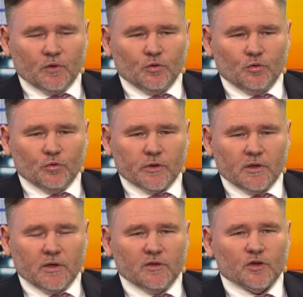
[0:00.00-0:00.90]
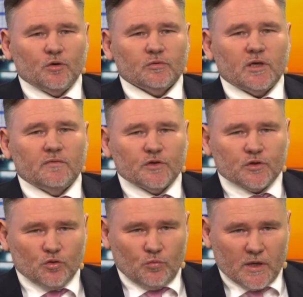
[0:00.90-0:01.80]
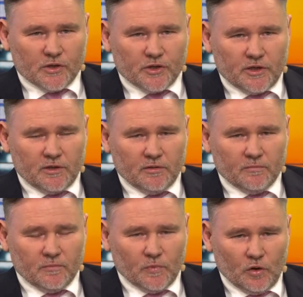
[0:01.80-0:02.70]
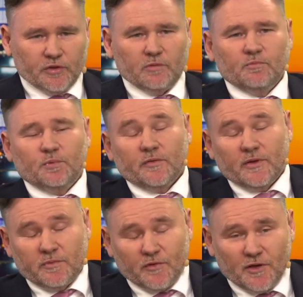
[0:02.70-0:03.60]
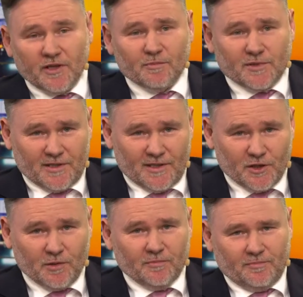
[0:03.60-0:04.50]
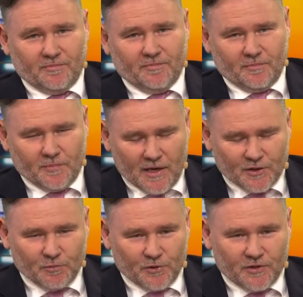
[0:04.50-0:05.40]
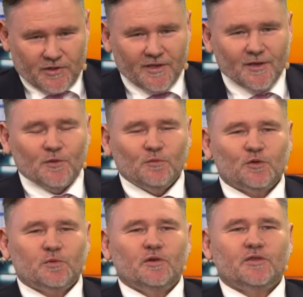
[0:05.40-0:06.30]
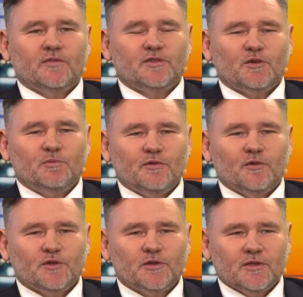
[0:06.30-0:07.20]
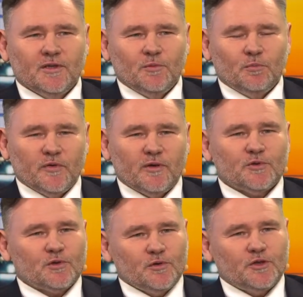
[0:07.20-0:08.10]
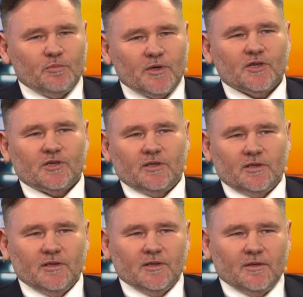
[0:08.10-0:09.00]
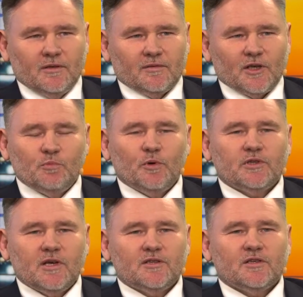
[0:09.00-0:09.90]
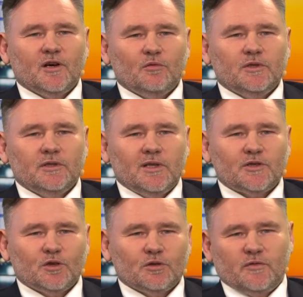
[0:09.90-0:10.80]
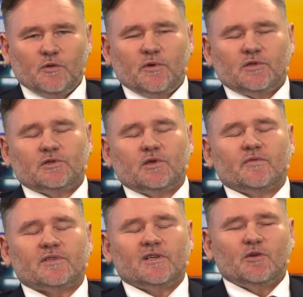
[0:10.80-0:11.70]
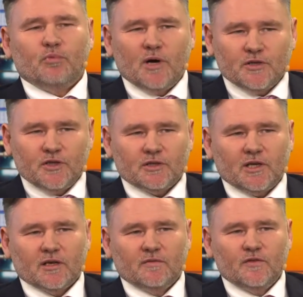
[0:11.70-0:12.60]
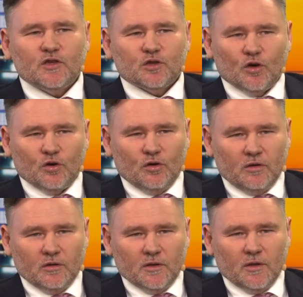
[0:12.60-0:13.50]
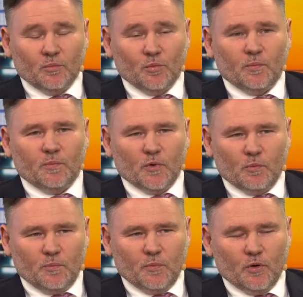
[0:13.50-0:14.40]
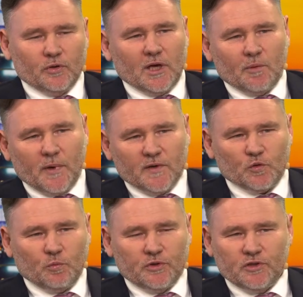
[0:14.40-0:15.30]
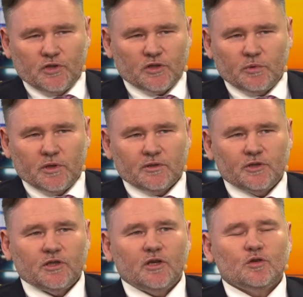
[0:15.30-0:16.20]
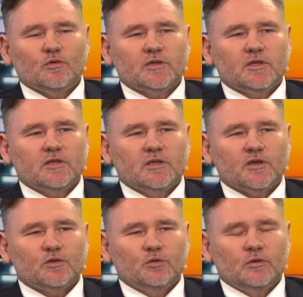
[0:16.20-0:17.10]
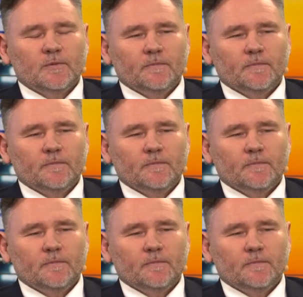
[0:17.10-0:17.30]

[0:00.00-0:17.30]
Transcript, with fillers: które generują najwyższą marżę. O tym powiemy w kolejnym slajdzie. Bardzo proszę uzbroić się w cierpliwość. Powiem skąd się bierze taki potencjał i dlaczego deweloperzy są w stanie płacić tak wysoko, bo, bo, bo jak Państwo policzycie sobie średnią z tych 11 e, e,